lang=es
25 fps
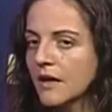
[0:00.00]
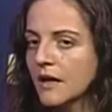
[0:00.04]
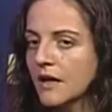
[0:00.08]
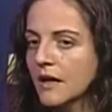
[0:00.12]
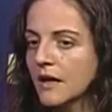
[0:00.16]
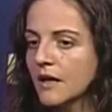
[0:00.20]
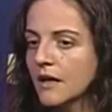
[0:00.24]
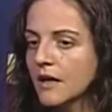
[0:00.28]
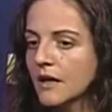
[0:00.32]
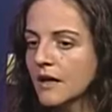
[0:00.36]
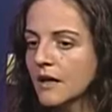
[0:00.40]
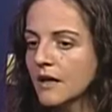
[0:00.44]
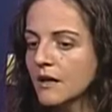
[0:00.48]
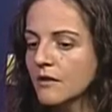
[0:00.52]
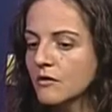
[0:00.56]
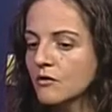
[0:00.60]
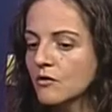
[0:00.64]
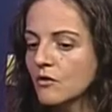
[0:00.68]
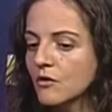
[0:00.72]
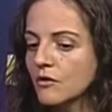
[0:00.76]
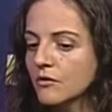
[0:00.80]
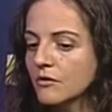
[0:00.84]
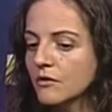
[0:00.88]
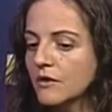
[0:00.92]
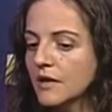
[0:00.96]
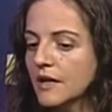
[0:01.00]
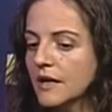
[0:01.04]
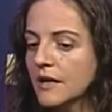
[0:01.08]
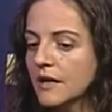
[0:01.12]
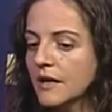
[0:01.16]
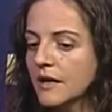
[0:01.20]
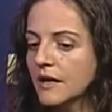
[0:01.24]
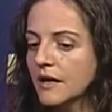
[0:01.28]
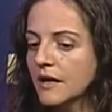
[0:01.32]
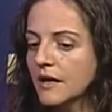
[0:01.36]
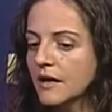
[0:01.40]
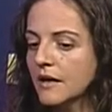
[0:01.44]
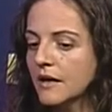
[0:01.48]
eh,
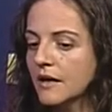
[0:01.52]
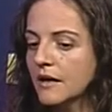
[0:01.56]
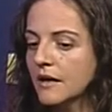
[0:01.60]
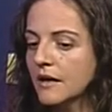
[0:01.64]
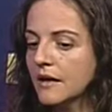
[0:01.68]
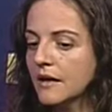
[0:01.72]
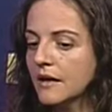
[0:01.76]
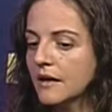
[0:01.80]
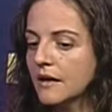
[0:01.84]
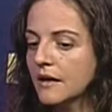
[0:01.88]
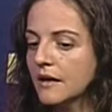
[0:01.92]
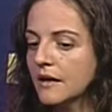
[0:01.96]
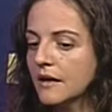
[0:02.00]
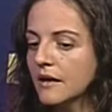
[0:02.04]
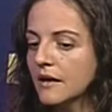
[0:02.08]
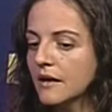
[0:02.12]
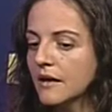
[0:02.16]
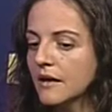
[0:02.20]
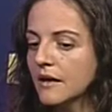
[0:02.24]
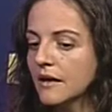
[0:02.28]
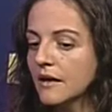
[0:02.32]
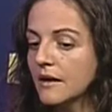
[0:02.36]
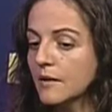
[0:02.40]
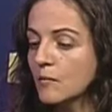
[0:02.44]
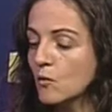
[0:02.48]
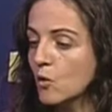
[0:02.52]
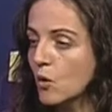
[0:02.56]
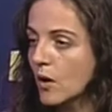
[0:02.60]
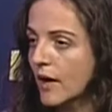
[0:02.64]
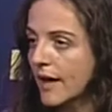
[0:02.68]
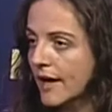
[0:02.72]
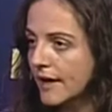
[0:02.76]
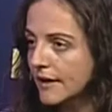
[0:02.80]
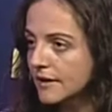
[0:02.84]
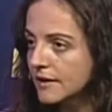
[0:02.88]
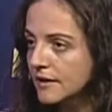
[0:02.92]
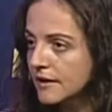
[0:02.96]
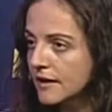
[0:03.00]
donde el,
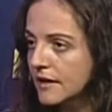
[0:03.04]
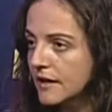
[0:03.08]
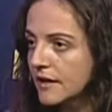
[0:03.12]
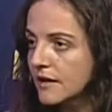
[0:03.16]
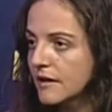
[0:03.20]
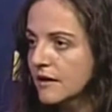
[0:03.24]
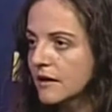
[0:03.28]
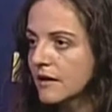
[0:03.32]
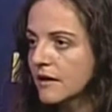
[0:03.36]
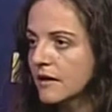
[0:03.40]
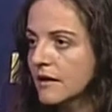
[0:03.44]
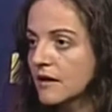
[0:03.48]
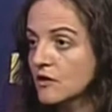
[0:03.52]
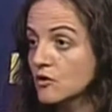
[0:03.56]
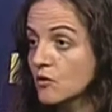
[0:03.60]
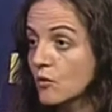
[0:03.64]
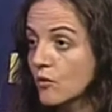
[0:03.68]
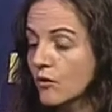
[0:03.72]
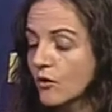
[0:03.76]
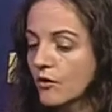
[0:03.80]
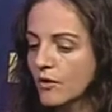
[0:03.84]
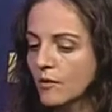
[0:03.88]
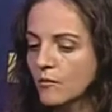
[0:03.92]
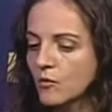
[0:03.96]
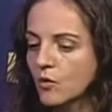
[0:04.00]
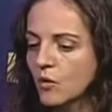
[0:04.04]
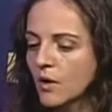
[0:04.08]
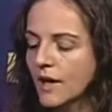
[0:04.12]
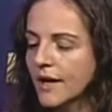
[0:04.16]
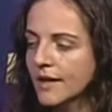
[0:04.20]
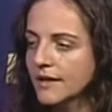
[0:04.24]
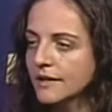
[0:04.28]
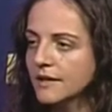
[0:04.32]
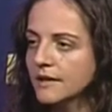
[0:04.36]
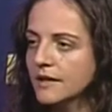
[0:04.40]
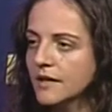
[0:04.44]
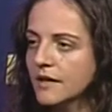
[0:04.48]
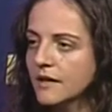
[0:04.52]
emulgente, la solución
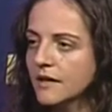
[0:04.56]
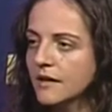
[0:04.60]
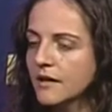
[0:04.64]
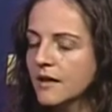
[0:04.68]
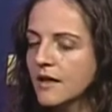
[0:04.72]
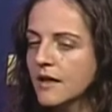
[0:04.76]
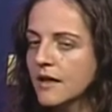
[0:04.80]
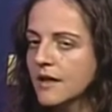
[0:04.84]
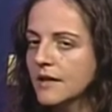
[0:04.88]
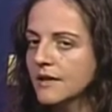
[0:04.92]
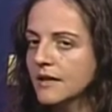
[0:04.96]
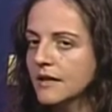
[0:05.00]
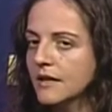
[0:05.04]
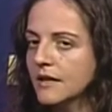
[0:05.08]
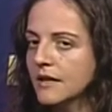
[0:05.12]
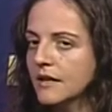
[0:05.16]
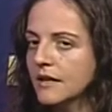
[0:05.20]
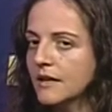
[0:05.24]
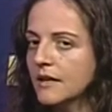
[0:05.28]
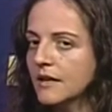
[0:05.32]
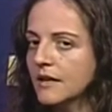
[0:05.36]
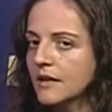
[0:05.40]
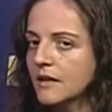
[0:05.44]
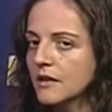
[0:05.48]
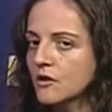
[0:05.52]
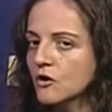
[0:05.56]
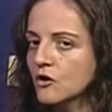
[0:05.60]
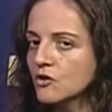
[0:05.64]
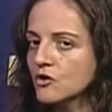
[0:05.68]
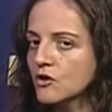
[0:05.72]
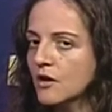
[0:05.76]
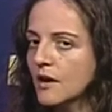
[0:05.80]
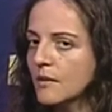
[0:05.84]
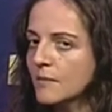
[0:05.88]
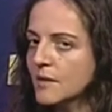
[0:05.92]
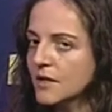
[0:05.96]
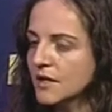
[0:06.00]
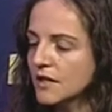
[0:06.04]
emulgente, y no
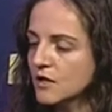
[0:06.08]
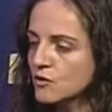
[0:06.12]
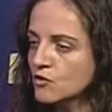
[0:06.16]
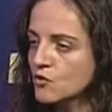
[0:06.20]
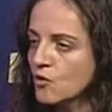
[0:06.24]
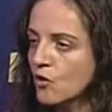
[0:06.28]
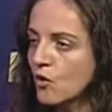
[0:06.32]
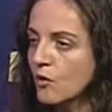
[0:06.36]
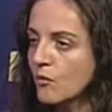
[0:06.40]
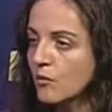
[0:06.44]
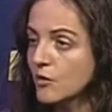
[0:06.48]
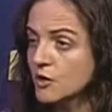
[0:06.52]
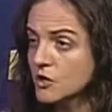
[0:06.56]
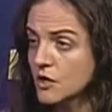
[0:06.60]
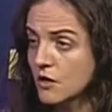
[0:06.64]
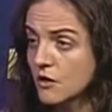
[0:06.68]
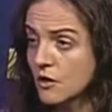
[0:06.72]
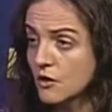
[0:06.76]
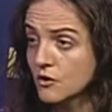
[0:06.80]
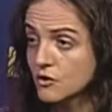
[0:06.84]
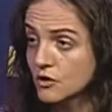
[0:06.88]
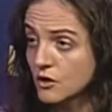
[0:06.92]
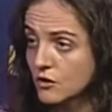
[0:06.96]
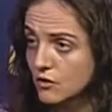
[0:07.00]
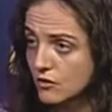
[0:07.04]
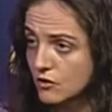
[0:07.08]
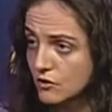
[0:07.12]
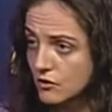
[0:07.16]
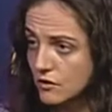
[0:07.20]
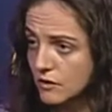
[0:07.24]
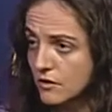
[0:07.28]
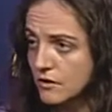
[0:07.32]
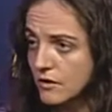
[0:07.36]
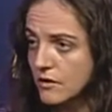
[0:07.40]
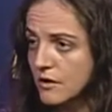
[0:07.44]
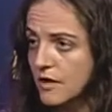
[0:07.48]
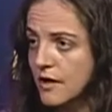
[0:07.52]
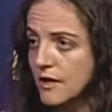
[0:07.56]
solamente en su composición, sino
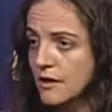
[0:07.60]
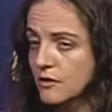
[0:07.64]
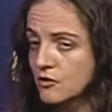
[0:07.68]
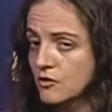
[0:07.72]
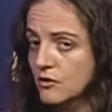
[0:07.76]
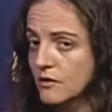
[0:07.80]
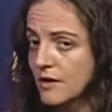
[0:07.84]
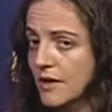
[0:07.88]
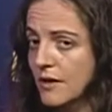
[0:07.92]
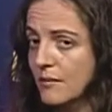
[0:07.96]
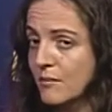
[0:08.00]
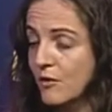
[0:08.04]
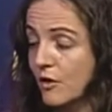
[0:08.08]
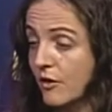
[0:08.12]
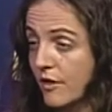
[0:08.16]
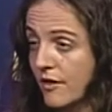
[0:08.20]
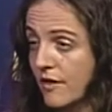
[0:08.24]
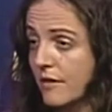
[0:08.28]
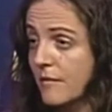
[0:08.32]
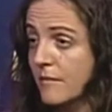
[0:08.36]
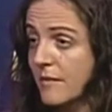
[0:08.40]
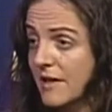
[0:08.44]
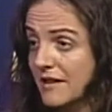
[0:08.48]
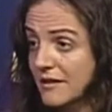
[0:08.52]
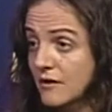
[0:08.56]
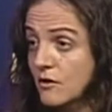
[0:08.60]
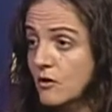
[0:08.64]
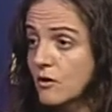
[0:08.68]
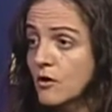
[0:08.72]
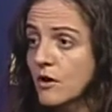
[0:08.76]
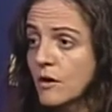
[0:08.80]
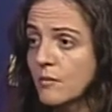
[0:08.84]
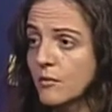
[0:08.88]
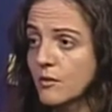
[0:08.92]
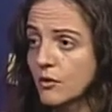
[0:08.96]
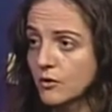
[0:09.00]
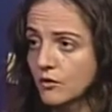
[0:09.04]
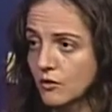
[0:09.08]
en, el procedimiento,
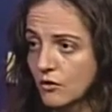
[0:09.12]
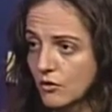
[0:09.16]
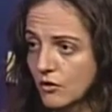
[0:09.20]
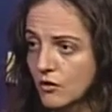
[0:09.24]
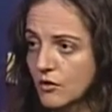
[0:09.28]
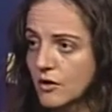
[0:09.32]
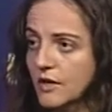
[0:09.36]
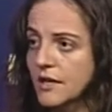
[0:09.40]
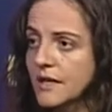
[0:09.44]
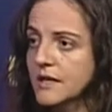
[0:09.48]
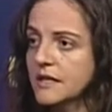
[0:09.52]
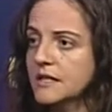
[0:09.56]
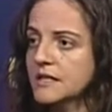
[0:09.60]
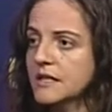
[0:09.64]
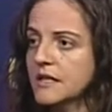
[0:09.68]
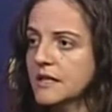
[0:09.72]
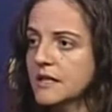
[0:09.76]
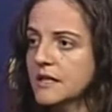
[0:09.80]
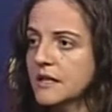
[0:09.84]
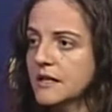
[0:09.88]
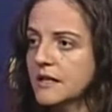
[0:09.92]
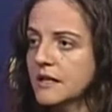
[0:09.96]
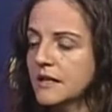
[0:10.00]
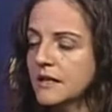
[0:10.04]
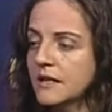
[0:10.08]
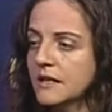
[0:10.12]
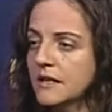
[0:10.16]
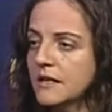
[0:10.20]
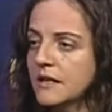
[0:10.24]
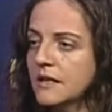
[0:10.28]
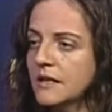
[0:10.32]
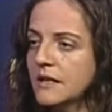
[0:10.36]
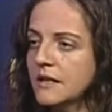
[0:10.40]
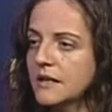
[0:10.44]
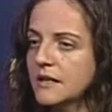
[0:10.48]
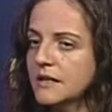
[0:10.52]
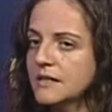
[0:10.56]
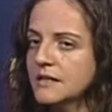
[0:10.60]
en el protocolo en que se,
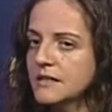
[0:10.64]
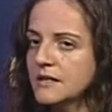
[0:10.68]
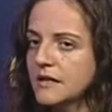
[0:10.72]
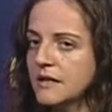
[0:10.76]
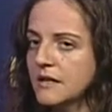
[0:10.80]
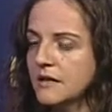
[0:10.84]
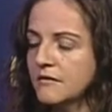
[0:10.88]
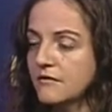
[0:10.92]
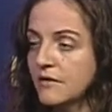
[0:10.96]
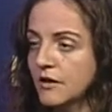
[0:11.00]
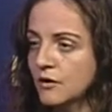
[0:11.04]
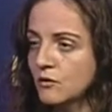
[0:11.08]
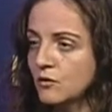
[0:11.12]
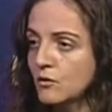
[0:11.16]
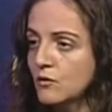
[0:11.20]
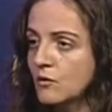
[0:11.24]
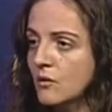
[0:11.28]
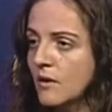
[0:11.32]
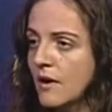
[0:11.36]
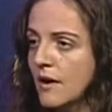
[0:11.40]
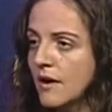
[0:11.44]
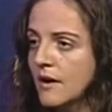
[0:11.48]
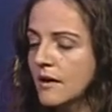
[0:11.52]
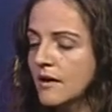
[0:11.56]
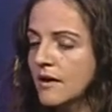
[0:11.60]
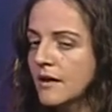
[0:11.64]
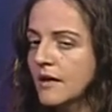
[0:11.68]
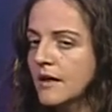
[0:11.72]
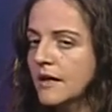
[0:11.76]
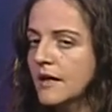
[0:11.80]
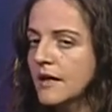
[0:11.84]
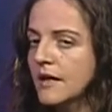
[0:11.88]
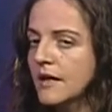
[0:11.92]
efectúa,